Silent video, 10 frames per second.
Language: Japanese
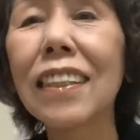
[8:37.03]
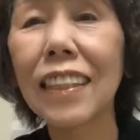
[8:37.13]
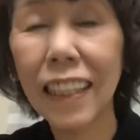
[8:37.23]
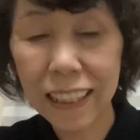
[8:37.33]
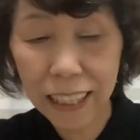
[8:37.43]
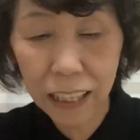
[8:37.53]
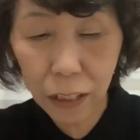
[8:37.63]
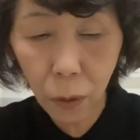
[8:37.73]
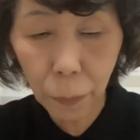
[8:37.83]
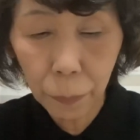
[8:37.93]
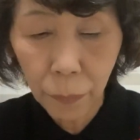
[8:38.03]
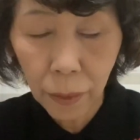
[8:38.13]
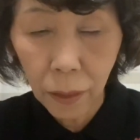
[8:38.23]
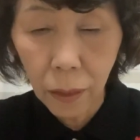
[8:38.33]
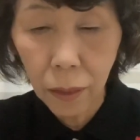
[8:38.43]
んですけれど、
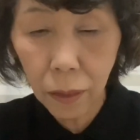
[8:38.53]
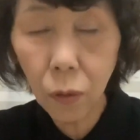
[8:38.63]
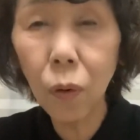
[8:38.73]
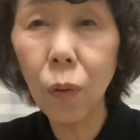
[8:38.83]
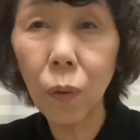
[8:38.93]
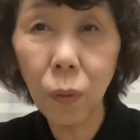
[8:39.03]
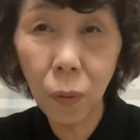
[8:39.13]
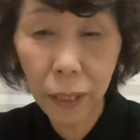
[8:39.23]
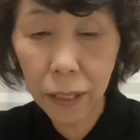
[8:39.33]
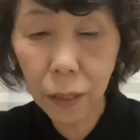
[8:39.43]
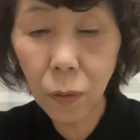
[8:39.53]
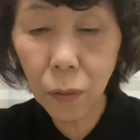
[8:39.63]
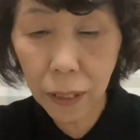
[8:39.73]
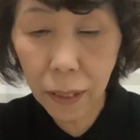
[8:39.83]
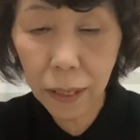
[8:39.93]
えー、これ今
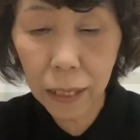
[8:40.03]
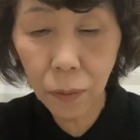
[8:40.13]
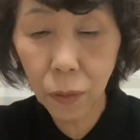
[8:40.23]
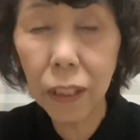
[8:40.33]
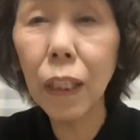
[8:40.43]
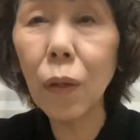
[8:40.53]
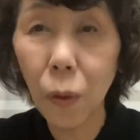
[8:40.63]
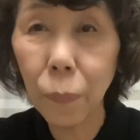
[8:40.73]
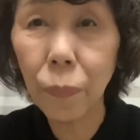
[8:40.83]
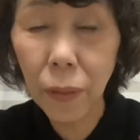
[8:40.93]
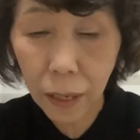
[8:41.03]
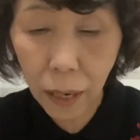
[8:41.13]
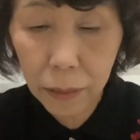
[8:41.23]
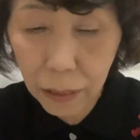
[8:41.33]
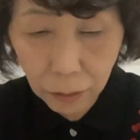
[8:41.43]
日ね、あの、昨日、
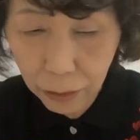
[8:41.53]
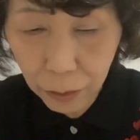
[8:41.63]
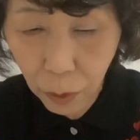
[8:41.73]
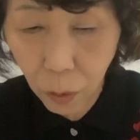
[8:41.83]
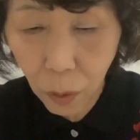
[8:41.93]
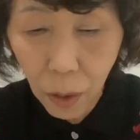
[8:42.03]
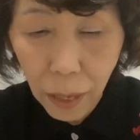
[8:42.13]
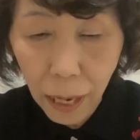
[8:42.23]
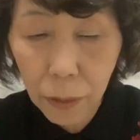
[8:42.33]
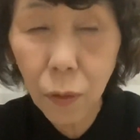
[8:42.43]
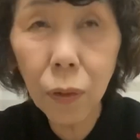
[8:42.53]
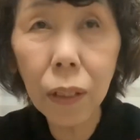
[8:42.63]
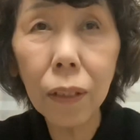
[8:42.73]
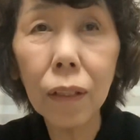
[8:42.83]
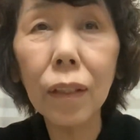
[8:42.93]
あ、違う違う、今日、あの、
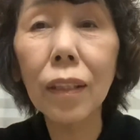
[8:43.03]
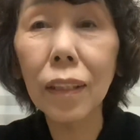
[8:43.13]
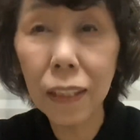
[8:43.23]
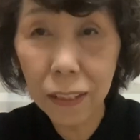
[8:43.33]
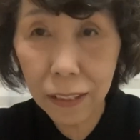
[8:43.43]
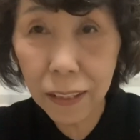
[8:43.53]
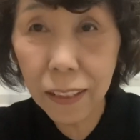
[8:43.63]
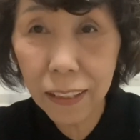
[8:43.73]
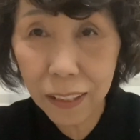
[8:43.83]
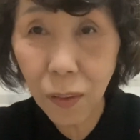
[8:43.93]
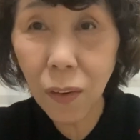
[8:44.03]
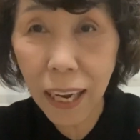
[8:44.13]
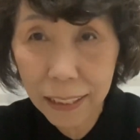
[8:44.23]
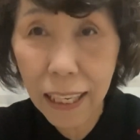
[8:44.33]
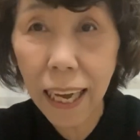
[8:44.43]
今日
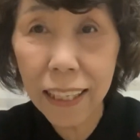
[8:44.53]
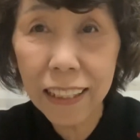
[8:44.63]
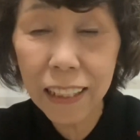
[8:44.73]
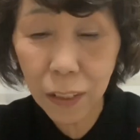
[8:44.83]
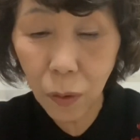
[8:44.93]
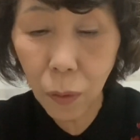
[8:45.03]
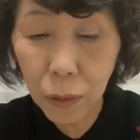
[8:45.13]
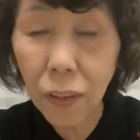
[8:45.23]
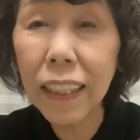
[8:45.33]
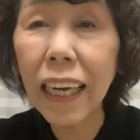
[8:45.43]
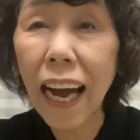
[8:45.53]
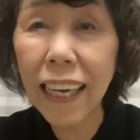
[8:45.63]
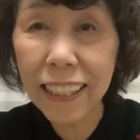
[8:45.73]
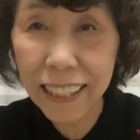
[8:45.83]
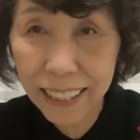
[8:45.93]
朝一応お風呂に
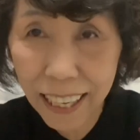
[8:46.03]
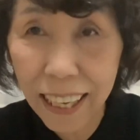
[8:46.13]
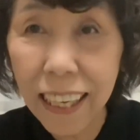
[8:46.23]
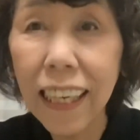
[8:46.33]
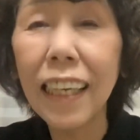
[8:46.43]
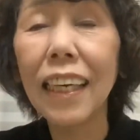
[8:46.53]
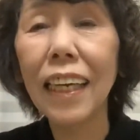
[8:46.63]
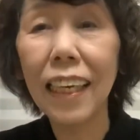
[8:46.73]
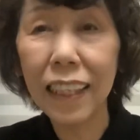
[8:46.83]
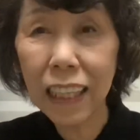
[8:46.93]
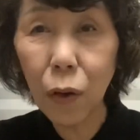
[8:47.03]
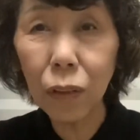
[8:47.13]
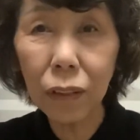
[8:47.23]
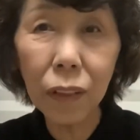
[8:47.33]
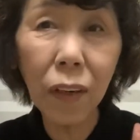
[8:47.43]
入って、えー、
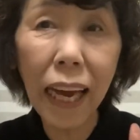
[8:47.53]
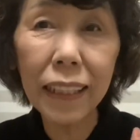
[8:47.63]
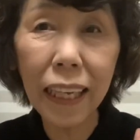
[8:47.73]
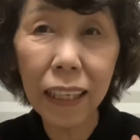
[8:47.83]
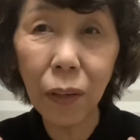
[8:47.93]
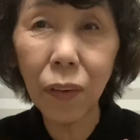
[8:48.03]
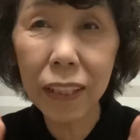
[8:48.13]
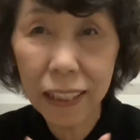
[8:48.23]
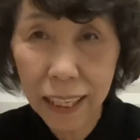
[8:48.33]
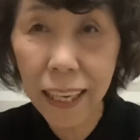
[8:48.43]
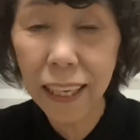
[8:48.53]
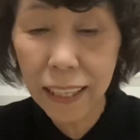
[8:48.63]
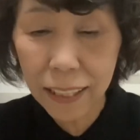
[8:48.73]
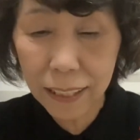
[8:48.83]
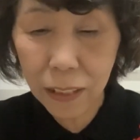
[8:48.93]
タオルドライだけをして、
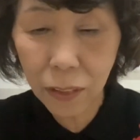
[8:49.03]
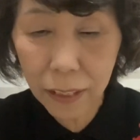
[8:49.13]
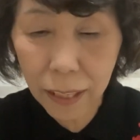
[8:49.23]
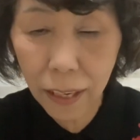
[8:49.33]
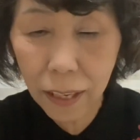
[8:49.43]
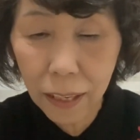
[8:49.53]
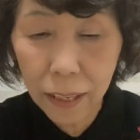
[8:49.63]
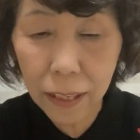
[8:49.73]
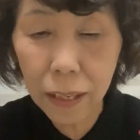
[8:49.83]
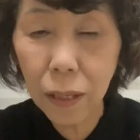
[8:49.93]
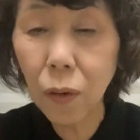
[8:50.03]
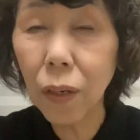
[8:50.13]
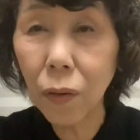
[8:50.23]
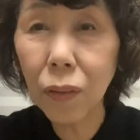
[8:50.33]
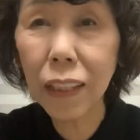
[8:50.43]
えー、それで、えー、こ
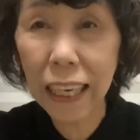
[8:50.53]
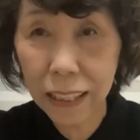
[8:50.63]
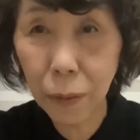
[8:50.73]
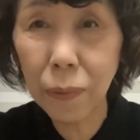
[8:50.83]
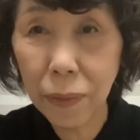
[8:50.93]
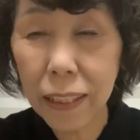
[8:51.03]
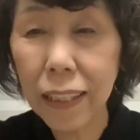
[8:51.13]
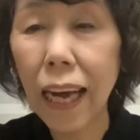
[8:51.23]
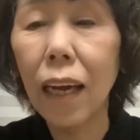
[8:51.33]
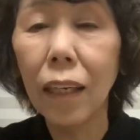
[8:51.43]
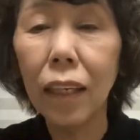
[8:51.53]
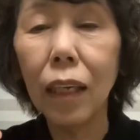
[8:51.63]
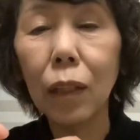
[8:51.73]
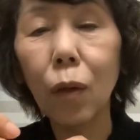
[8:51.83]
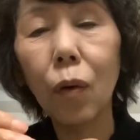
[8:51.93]
れを使ってみました。
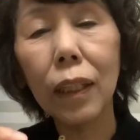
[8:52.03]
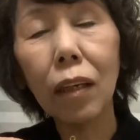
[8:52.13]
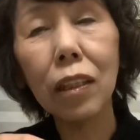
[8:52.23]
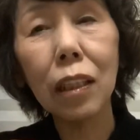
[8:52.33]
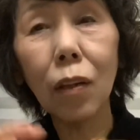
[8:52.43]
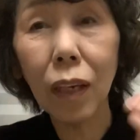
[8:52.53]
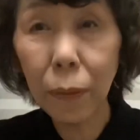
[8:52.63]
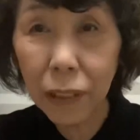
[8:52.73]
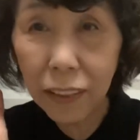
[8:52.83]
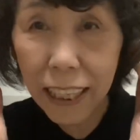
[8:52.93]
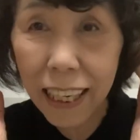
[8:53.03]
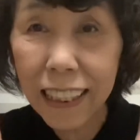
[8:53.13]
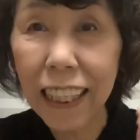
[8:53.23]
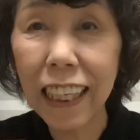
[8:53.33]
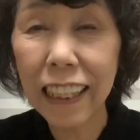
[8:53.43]
えっ、と、私の髪の長
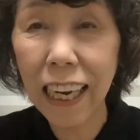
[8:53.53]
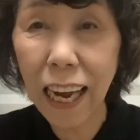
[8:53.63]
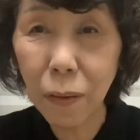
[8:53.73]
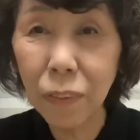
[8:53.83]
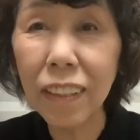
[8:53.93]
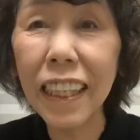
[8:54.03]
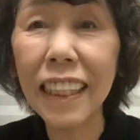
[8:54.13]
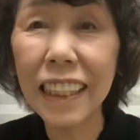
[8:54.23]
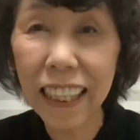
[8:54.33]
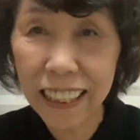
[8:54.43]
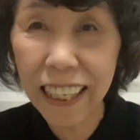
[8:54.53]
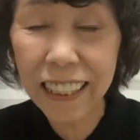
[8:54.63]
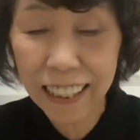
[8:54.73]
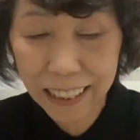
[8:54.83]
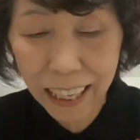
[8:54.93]
さだったら半分でいいんじゃない
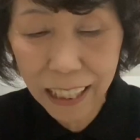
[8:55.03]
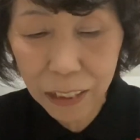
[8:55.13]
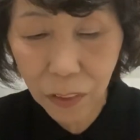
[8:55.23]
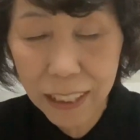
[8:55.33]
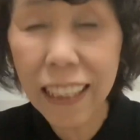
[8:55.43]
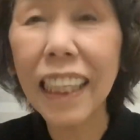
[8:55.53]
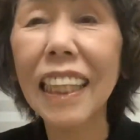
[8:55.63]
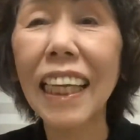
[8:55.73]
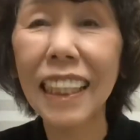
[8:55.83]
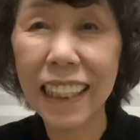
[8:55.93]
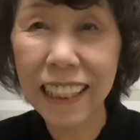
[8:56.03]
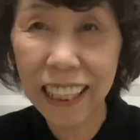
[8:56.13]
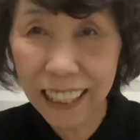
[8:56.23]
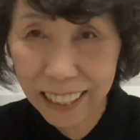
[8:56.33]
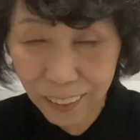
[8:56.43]
ですかっておっしゃってたんですけ
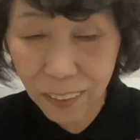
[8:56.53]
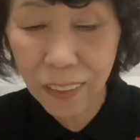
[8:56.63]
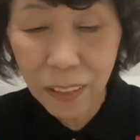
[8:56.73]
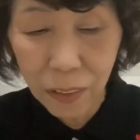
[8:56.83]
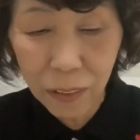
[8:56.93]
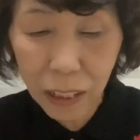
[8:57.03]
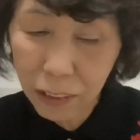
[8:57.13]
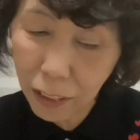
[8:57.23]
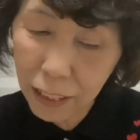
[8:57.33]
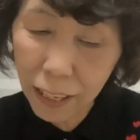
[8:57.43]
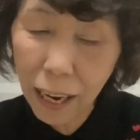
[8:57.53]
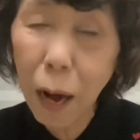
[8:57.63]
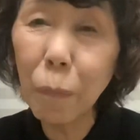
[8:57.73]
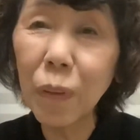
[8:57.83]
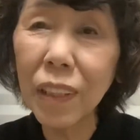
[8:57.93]
れど、私はなんか
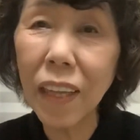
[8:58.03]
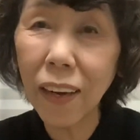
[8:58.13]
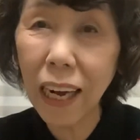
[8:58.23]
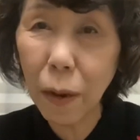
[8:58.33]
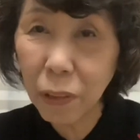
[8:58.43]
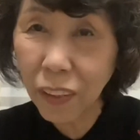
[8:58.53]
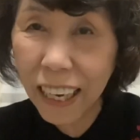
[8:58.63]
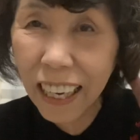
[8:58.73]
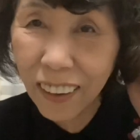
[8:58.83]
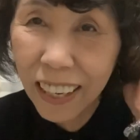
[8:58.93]
半分では髪の毛が